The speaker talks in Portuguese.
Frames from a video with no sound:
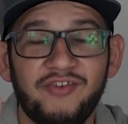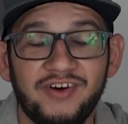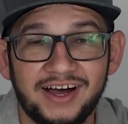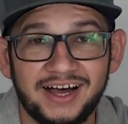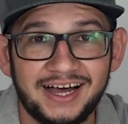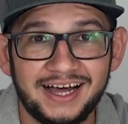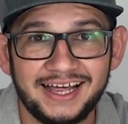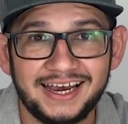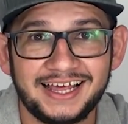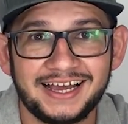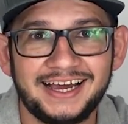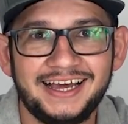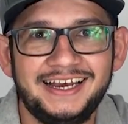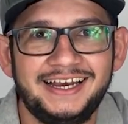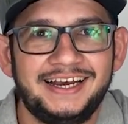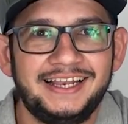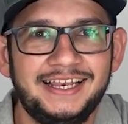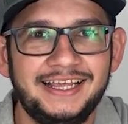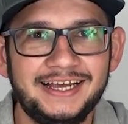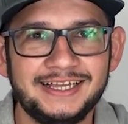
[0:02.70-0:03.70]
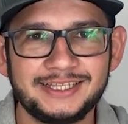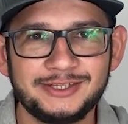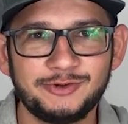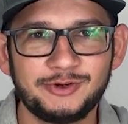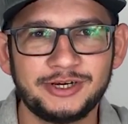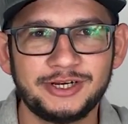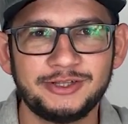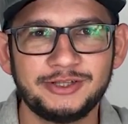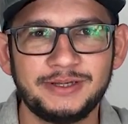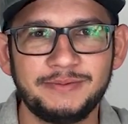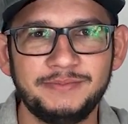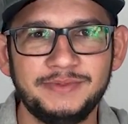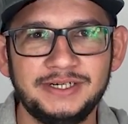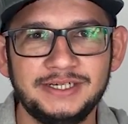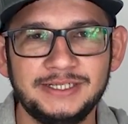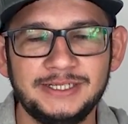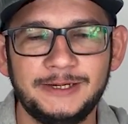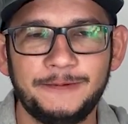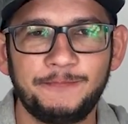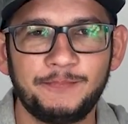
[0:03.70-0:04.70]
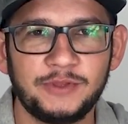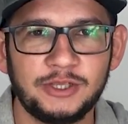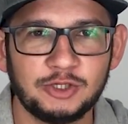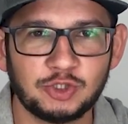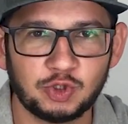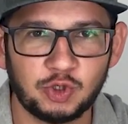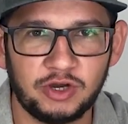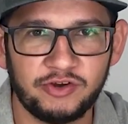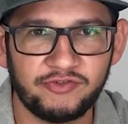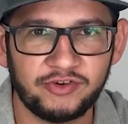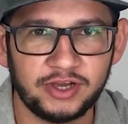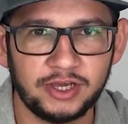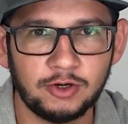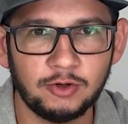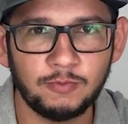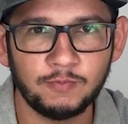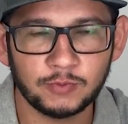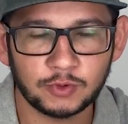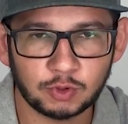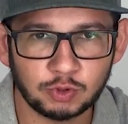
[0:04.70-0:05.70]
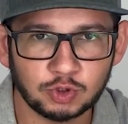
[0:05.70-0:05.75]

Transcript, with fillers: Fala galera ligada no canal da banda, eu sou o Rafael,